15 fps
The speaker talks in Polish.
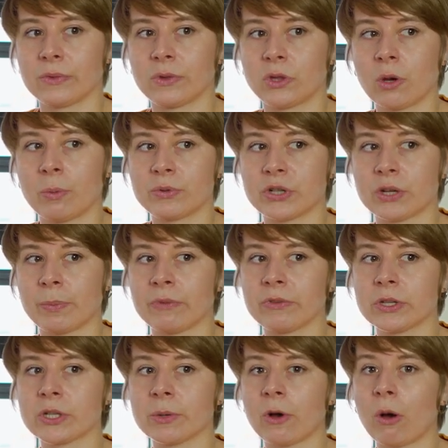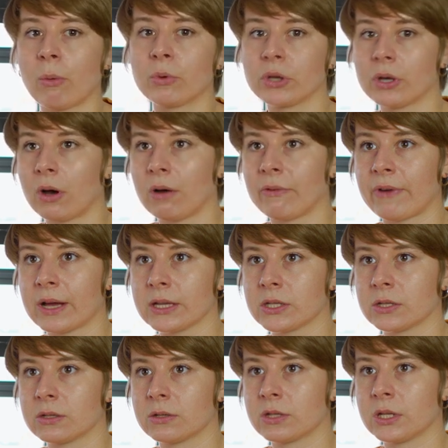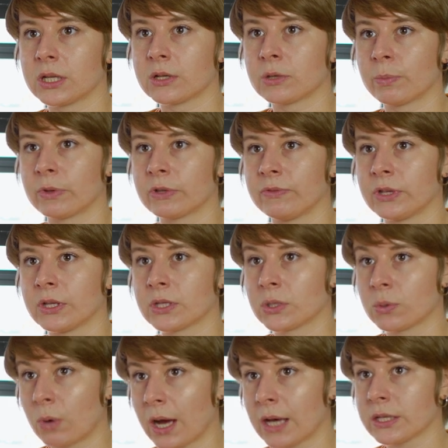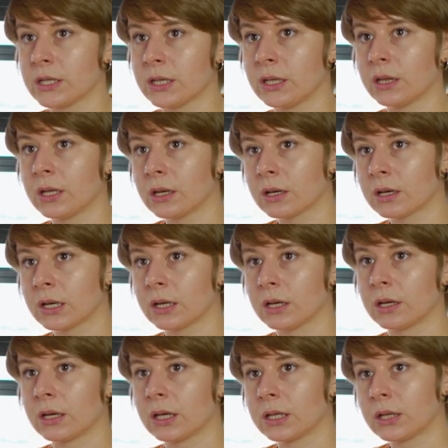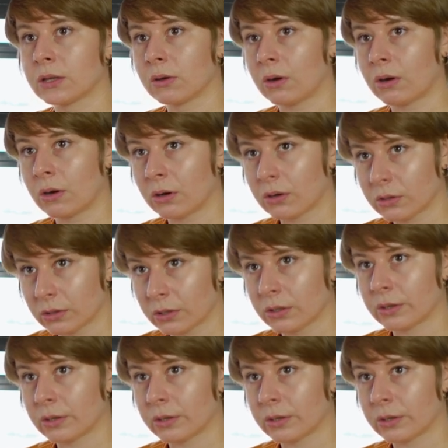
Dobrze powinien się komunikować, czyli też powinien słuchać innych, nie tylko e,